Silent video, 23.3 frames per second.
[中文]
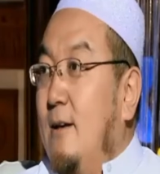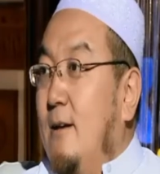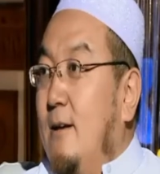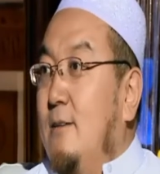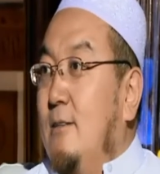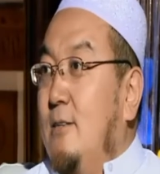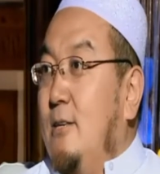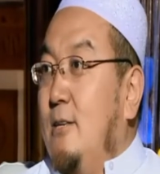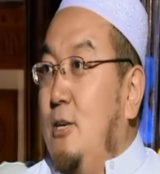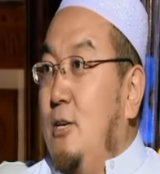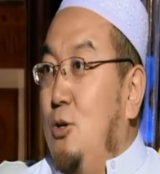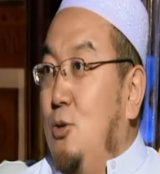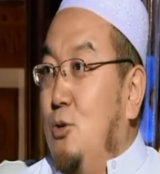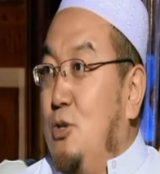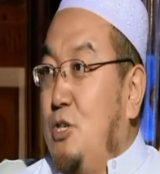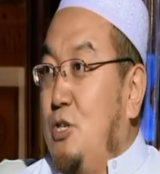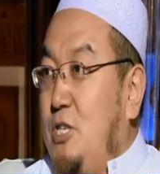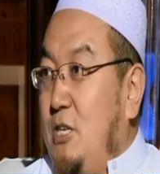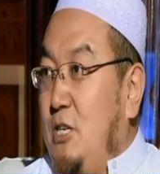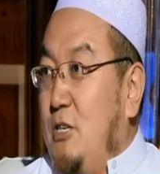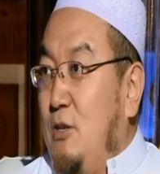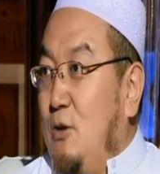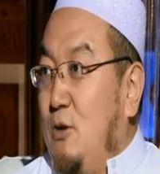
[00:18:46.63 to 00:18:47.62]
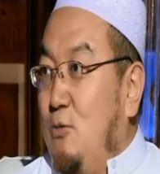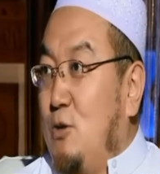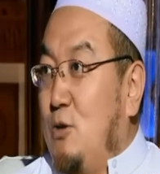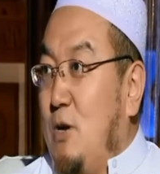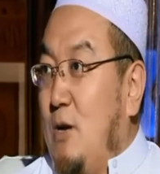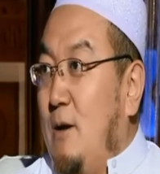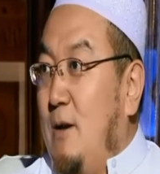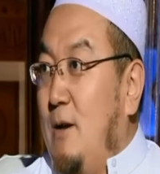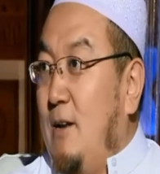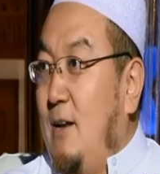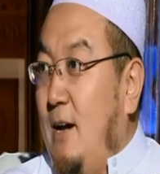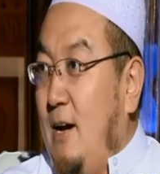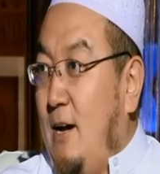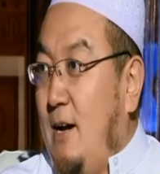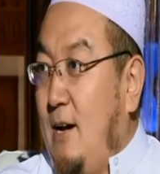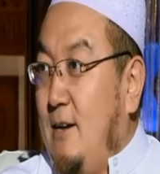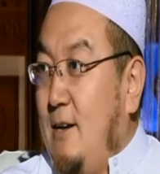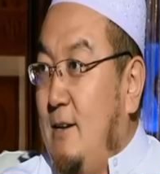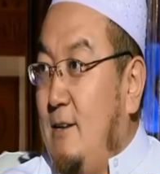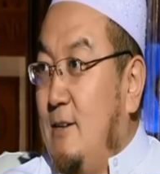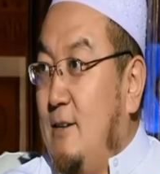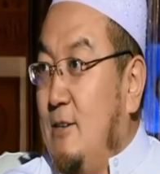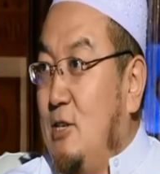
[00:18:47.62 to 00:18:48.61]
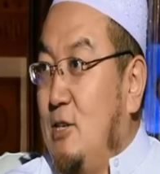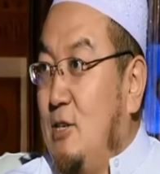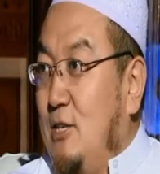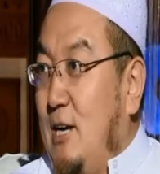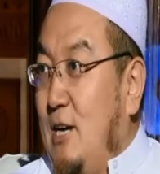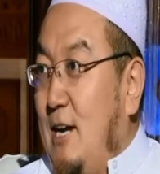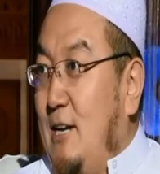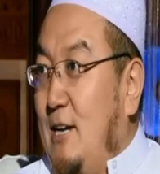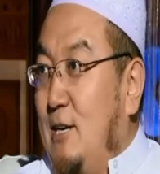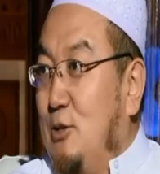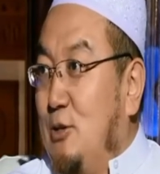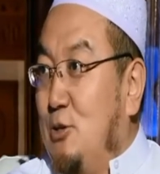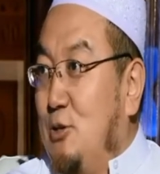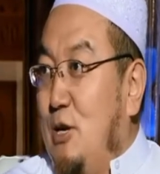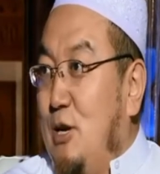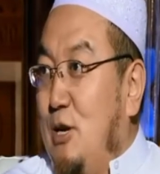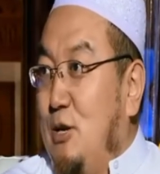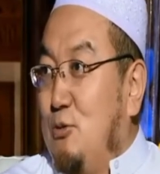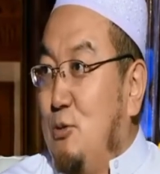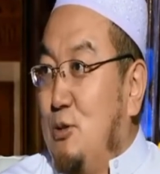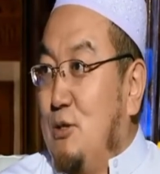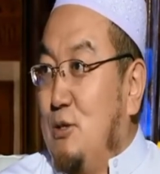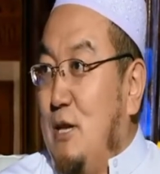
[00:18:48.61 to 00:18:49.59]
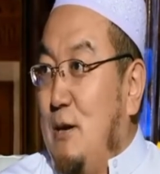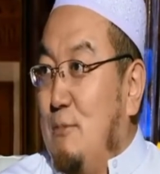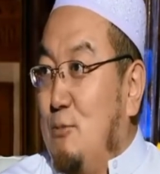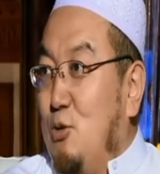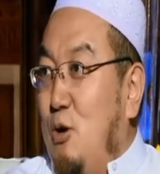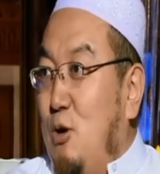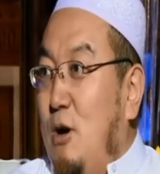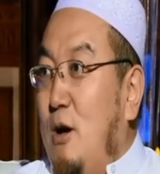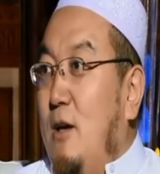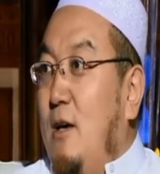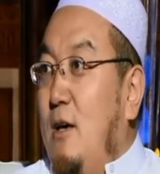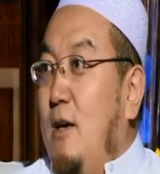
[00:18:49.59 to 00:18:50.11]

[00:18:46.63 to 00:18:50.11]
你有信仰的无常呢？来，圣阿里克斯来，做斯来们说，